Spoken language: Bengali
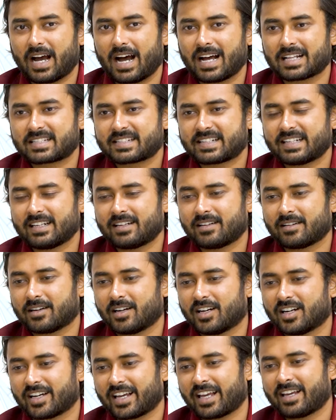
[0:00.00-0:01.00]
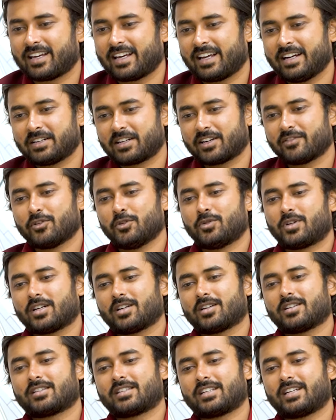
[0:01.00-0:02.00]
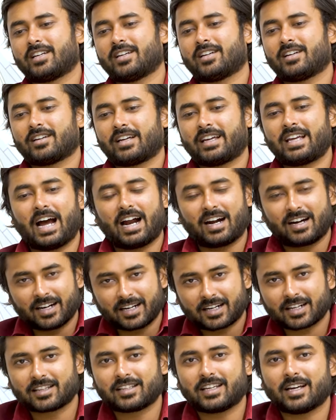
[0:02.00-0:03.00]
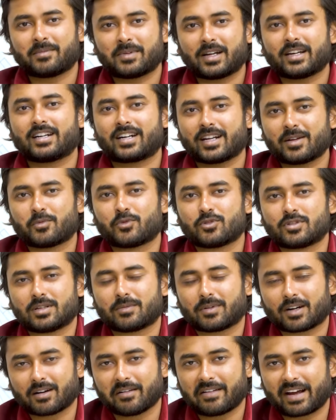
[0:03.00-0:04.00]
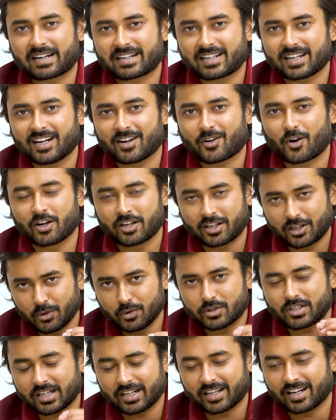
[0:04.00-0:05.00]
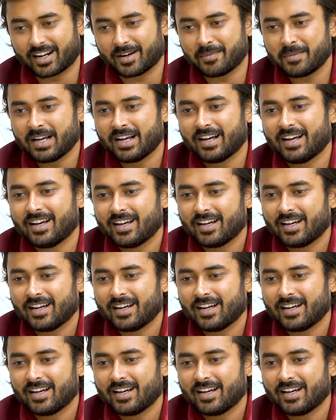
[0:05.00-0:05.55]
মানে আজকের এই ইন্টারভিউটা দিয়ে এই আড্ডাটা দিয়ে আমরা এটাই বুঝতে পারলাম একটা কনক্লুশন এলাম